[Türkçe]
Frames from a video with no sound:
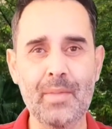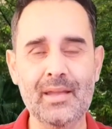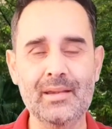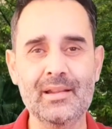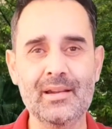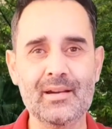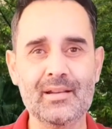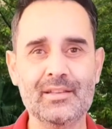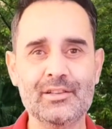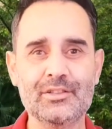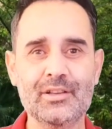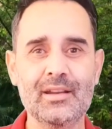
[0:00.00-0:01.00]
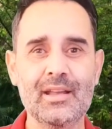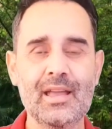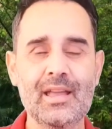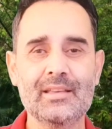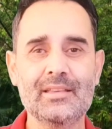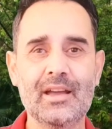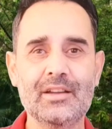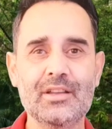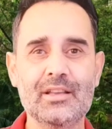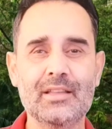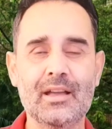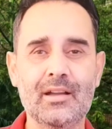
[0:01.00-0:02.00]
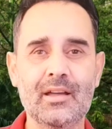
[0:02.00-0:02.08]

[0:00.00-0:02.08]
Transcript: Beğeniler arkadaşlar gerçekten